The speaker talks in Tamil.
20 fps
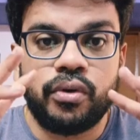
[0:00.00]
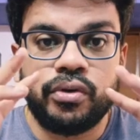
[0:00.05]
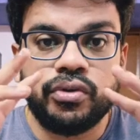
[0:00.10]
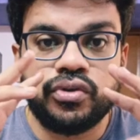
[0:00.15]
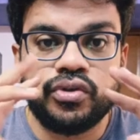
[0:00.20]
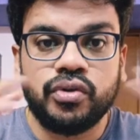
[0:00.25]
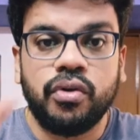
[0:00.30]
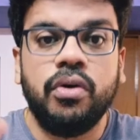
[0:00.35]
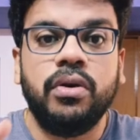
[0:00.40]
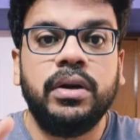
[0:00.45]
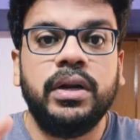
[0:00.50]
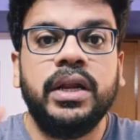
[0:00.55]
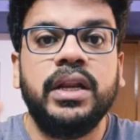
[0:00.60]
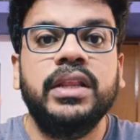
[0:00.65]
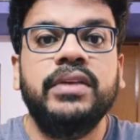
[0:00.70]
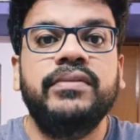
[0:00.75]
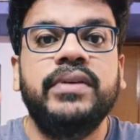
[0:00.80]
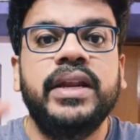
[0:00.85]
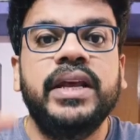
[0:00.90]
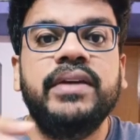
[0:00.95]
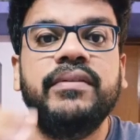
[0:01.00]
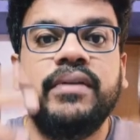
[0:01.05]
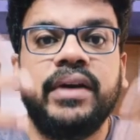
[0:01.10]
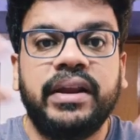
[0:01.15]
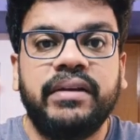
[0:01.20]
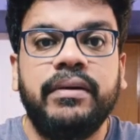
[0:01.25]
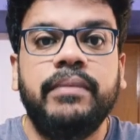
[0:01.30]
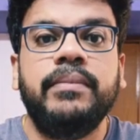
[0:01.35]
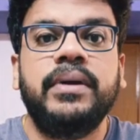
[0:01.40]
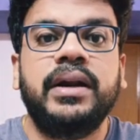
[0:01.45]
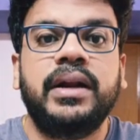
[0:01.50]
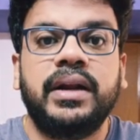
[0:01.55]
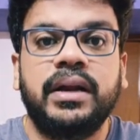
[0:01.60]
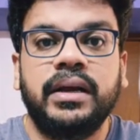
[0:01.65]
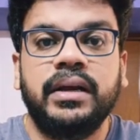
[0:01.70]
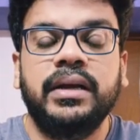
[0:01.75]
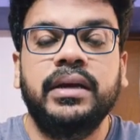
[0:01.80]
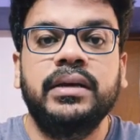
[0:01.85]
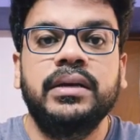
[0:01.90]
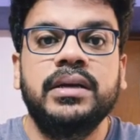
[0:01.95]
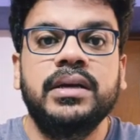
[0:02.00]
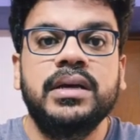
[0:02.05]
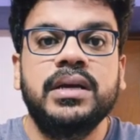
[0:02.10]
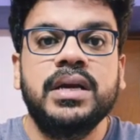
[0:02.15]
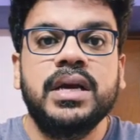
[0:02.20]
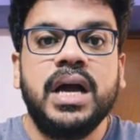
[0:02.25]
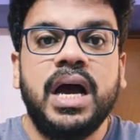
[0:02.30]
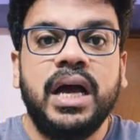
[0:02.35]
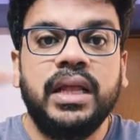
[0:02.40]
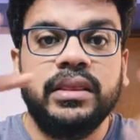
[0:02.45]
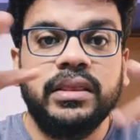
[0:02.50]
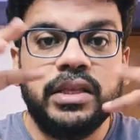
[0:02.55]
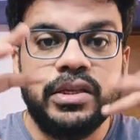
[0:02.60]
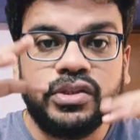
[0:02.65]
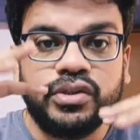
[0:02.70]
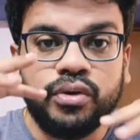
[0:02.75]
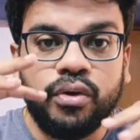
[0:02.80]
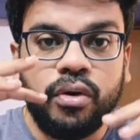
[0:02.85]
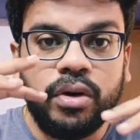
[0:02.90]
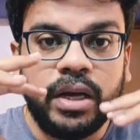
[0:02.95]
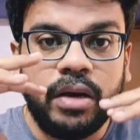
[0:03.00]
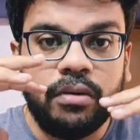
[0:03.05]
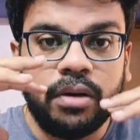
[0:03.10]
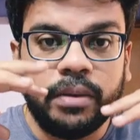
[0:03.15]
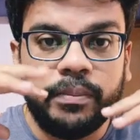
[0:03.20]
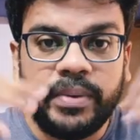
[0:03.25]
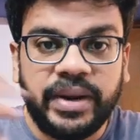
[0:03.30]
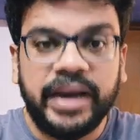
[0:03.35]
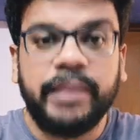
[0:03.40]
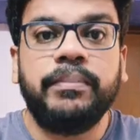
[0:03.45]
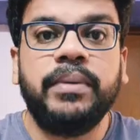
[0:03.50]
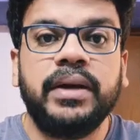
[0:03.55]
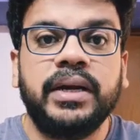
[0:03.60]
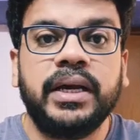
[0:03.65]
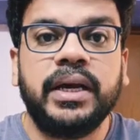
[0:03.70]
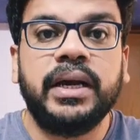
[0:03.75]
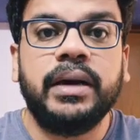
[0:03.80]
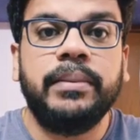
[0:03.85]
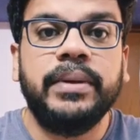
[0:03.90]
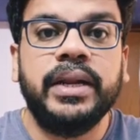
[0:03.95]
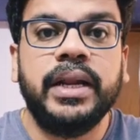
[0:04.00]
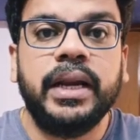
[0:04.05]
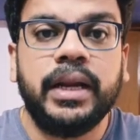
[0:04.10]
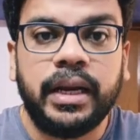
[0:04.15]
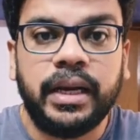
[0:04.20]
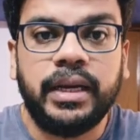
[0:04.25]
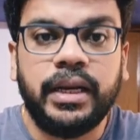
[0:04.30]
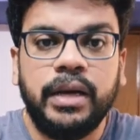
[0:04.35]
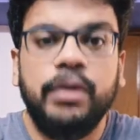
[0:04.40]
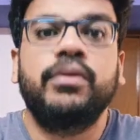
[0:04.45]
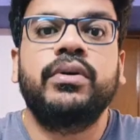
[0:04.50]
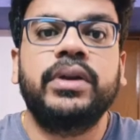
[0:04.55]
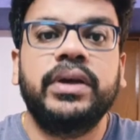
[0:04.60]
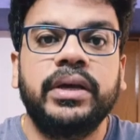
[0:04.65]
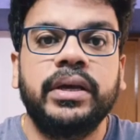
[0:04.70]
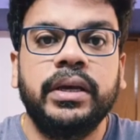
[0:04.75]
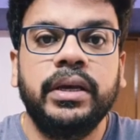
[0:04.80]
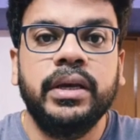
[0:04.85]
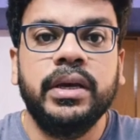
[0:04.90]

ஒரு ஜோன்லேருந்து வெளியே வரவே மாட்டுறாங்க அந்த ஜோன் அவங்க பிரேக் பண்ணிட்டாங்க அப்படின்னா நல்லா ஒரு